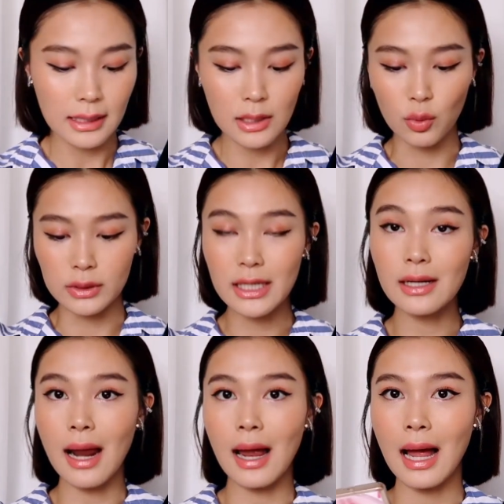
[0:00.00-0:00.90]
จะอยู่ที่
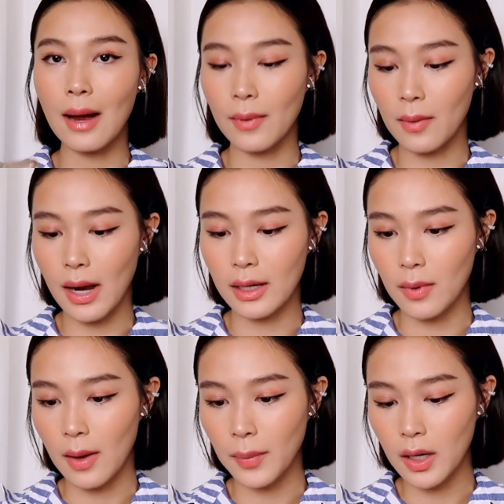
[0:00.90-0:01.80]
ราคาประมาณ
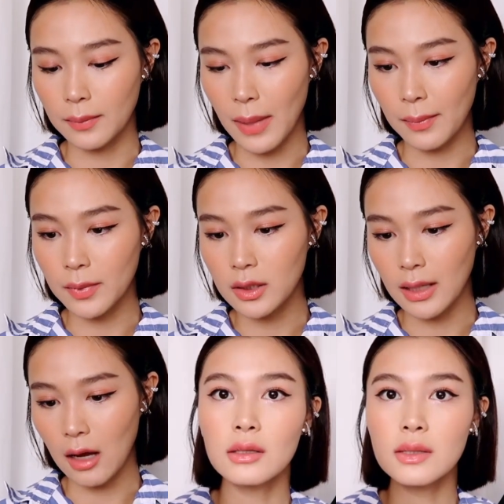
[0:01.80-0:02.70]
เดี๋ยวแพรเปิดแป๊บนึง
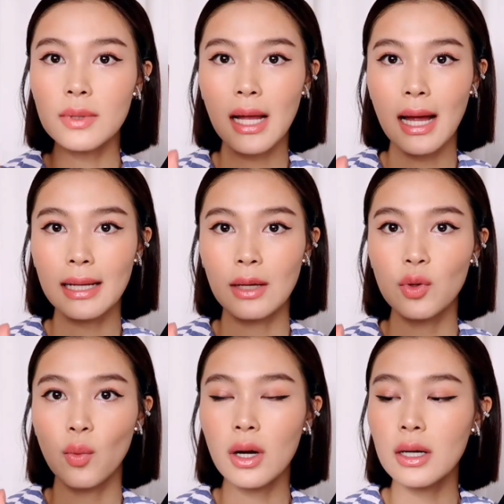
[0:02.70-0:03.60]
เขาจะมีราคาเขียน
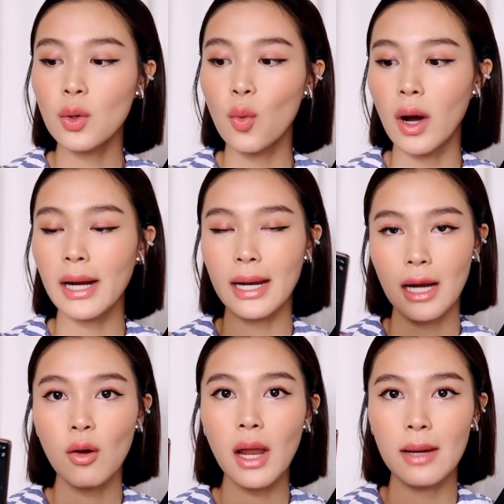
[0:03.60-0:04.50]
อยู่ว่า เออถุงขนาด
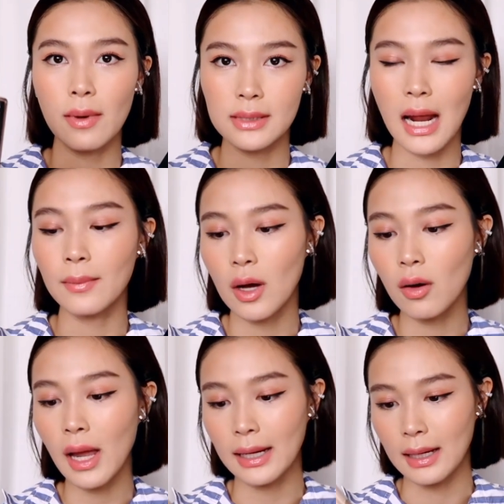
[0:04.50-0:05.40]
เท่าไหร่ แบบทำ
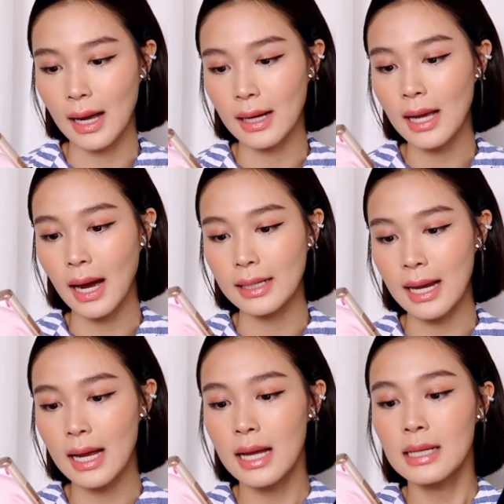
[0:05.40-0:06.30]
เท่าไหร่นะคะ อย่างอัน
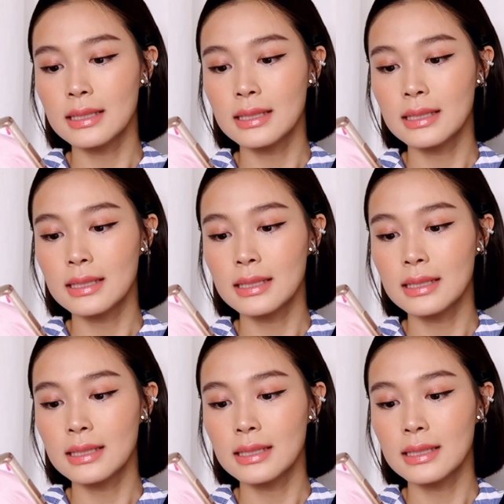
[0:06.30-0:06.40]
เนี้ย